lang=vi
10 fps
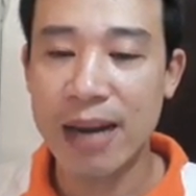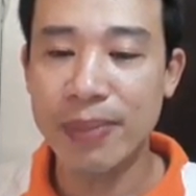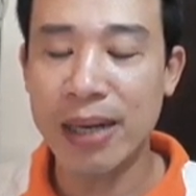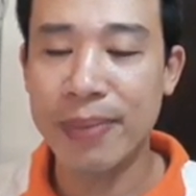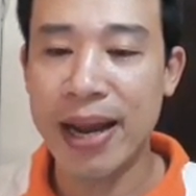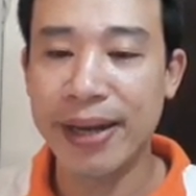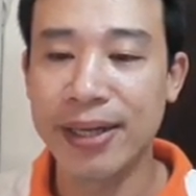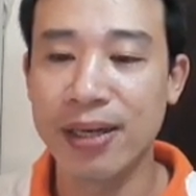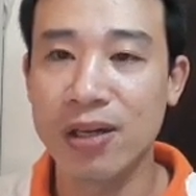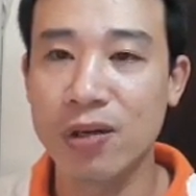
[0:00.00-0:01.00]
tám năm hai
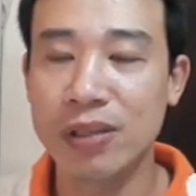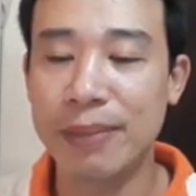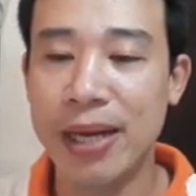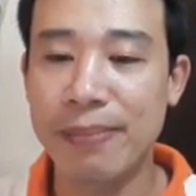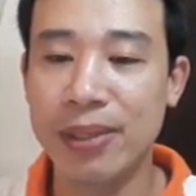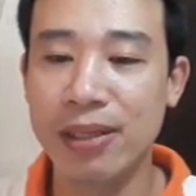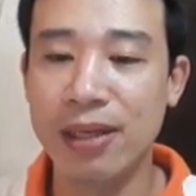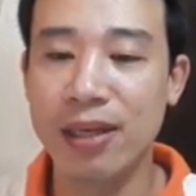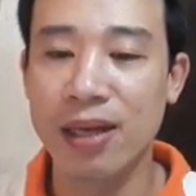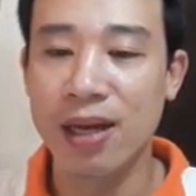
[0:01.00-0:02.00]
nghìn không trăm hai
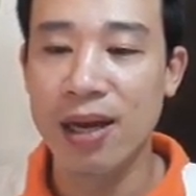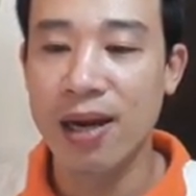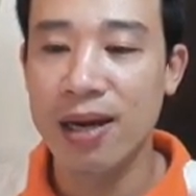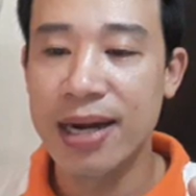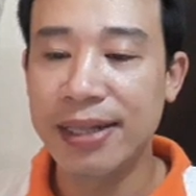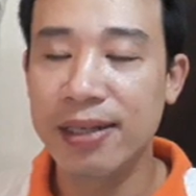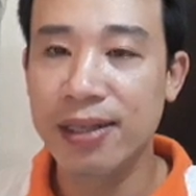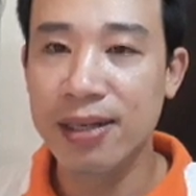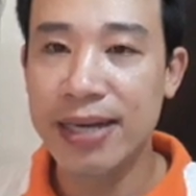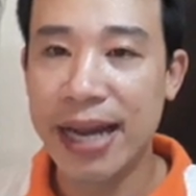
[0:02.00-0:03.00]
mươi. Ngày thứ
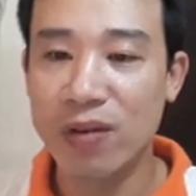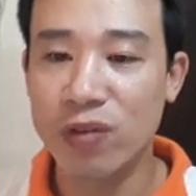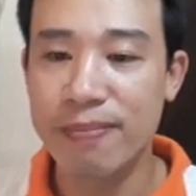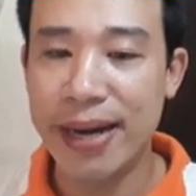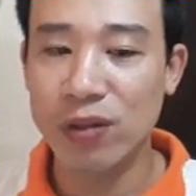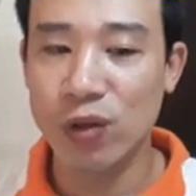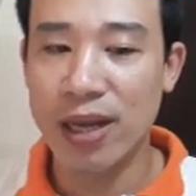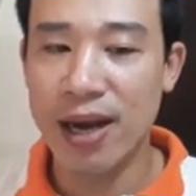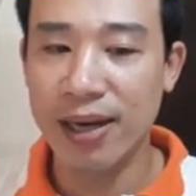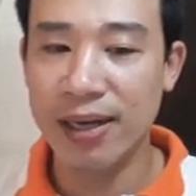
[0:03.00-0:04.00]
tư này với bạn tuổi
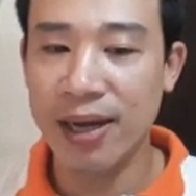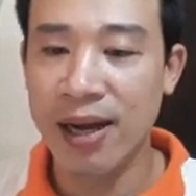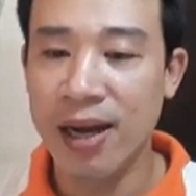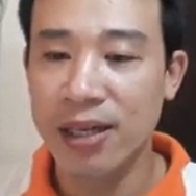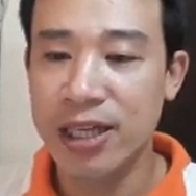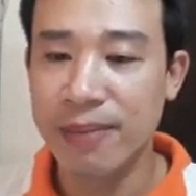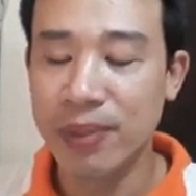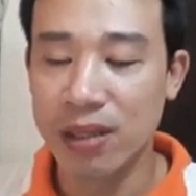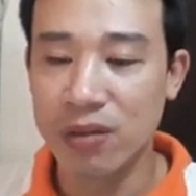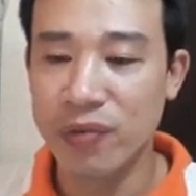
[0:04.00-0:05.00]
Thân, xem
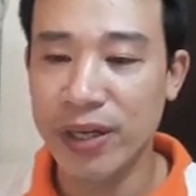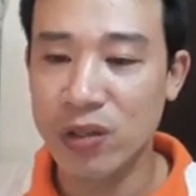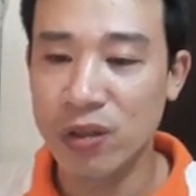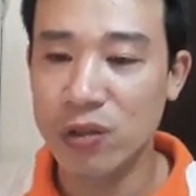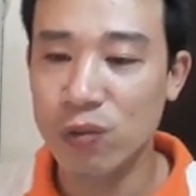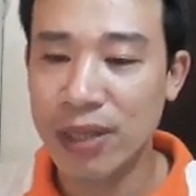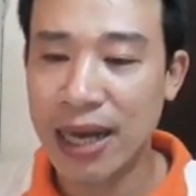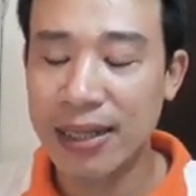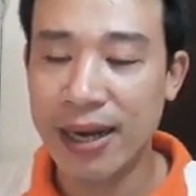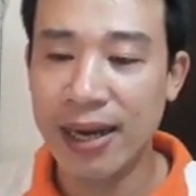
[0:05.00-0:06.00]
tử vi cho chúng
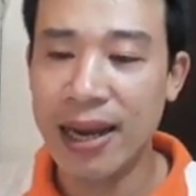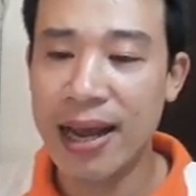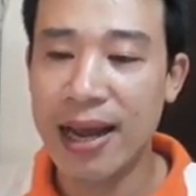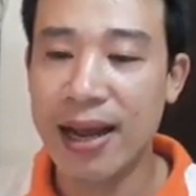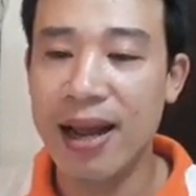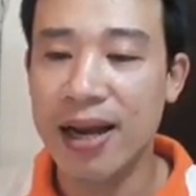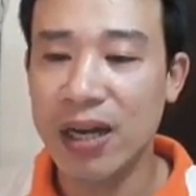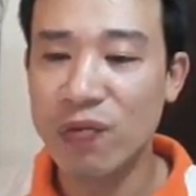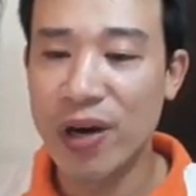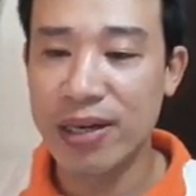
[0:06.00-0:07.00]
ta thấy là
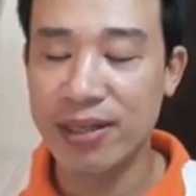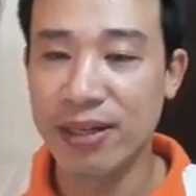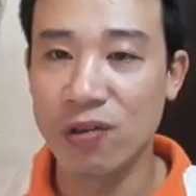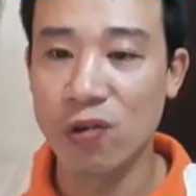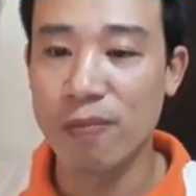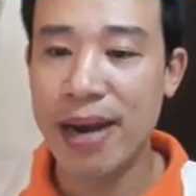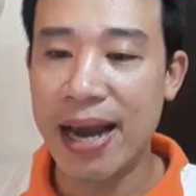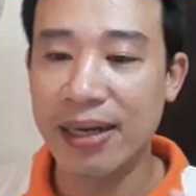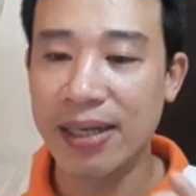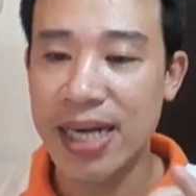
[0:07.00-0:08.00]
cái vận trình của
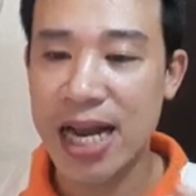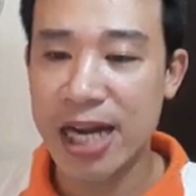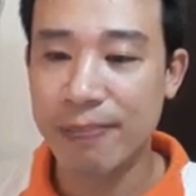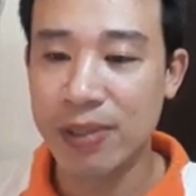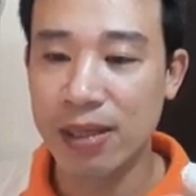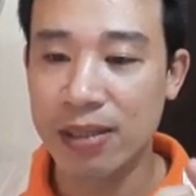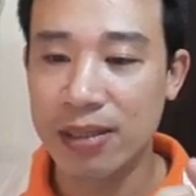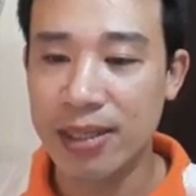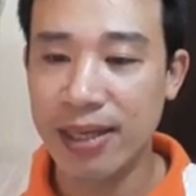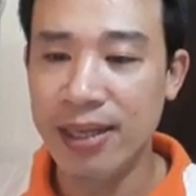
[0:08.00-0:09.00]
bạn đang gặp được
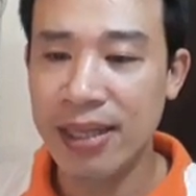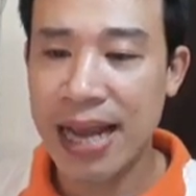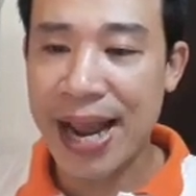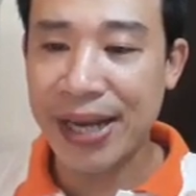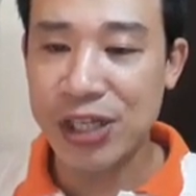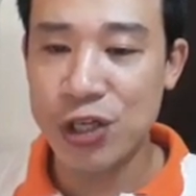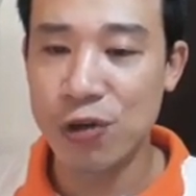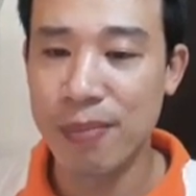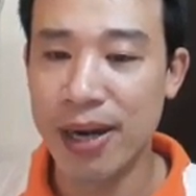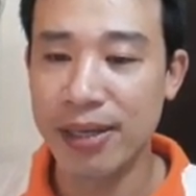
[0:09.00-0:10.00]
chính tài
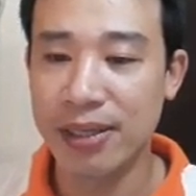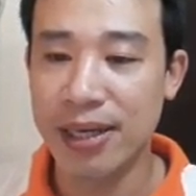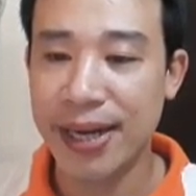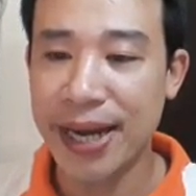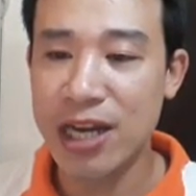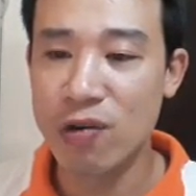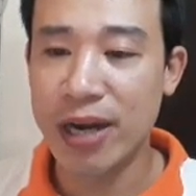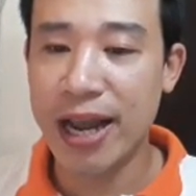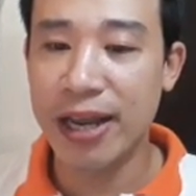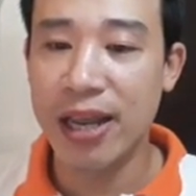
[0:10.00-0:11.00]
chiếu mệnh. Cái điều
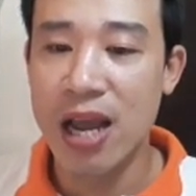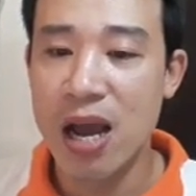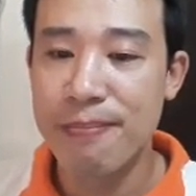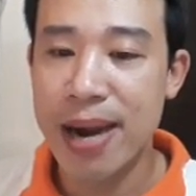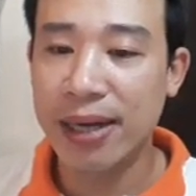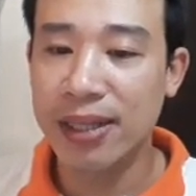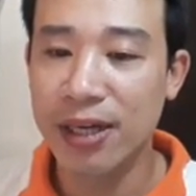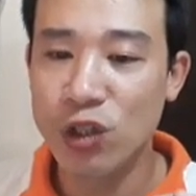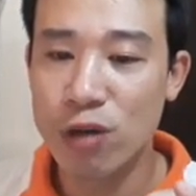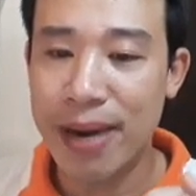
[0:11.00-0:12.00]
này mang
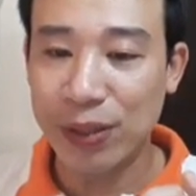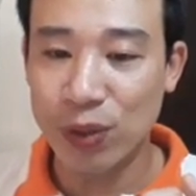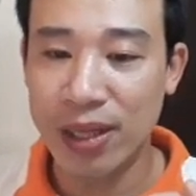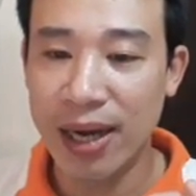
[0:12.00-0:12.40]
tới cho bạn tuổi